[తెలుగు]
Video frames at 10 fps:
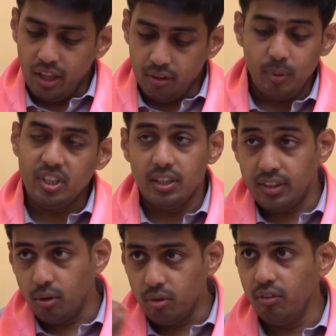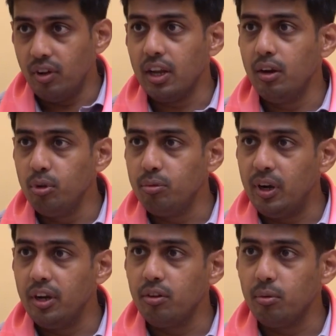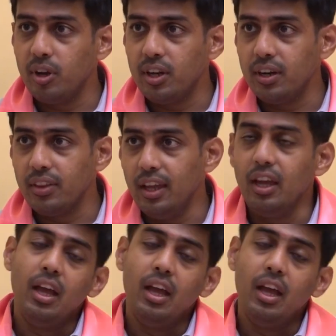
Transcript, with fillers: ఎస్పెషల్లీ సరే ఉట్టి వరంగల్ మున్సిపాలిటీ గురించి మాట్లాడితే